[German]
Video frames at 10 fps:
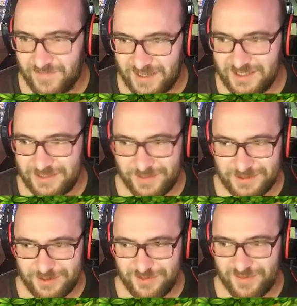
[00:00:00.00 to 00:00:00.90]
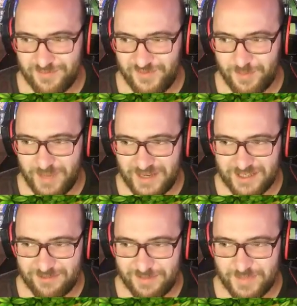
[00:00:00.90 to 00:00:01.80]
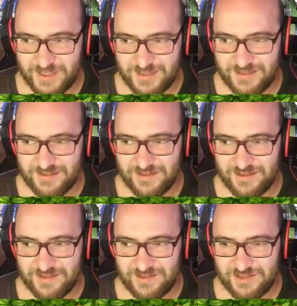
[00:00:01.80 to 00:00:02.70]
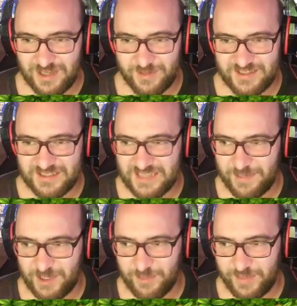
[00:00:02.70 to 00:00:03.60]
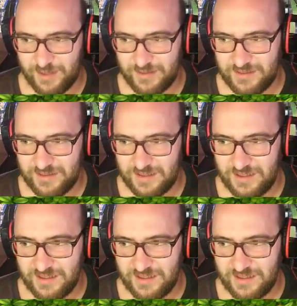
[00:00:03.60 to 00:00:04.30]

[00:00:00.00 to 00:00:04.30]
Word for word: Weil ich persönlich für, für mein Equipment, ich habe das hier selber gebaut.